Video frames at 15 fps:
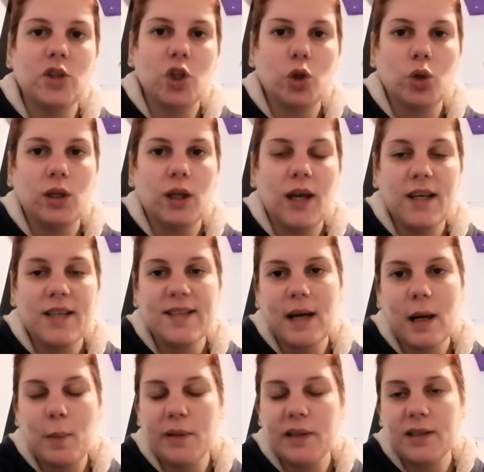cerco di
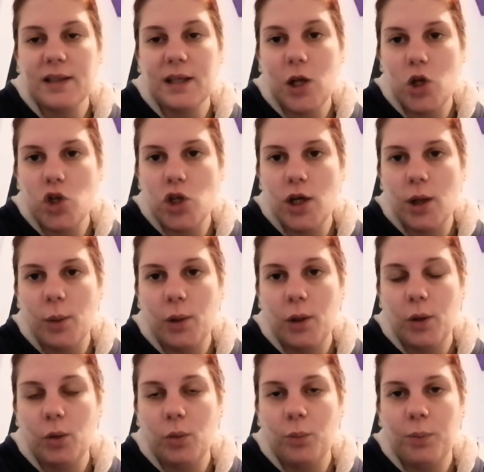essere abbastanza leggera,
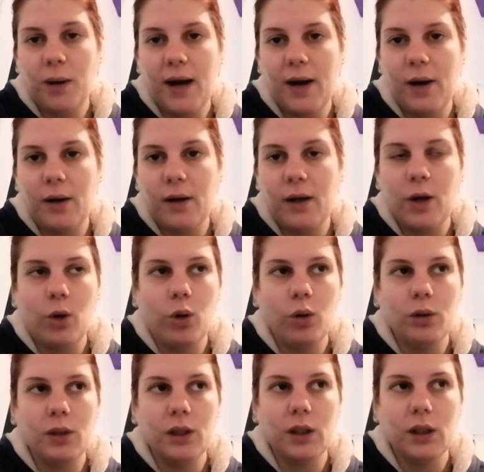quindi non
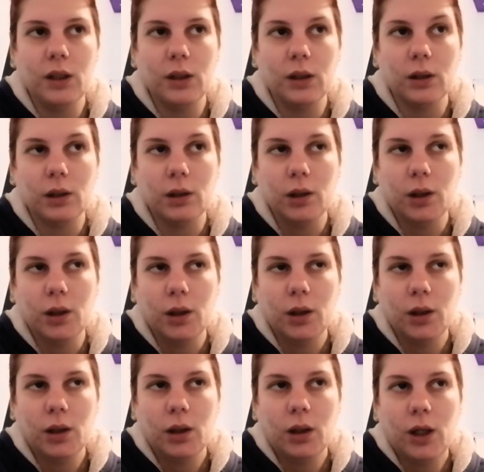parlerò di
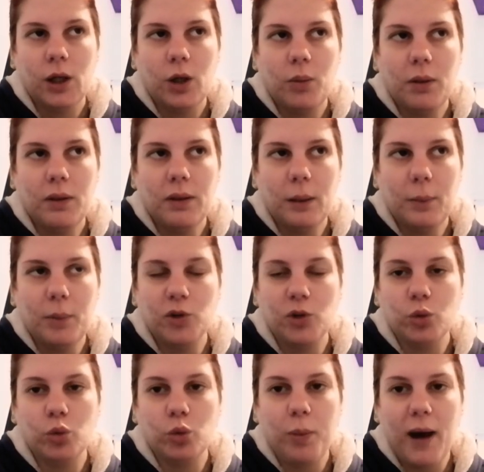argomenti che
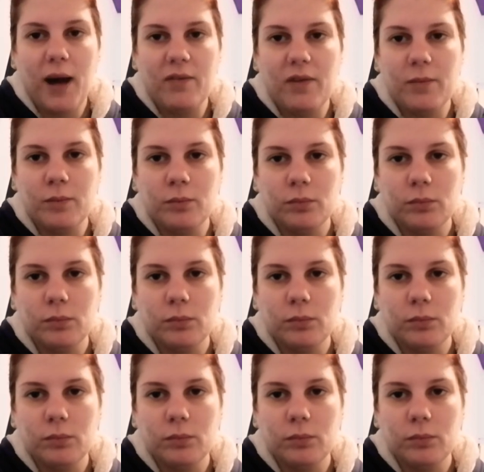possono turbarvi.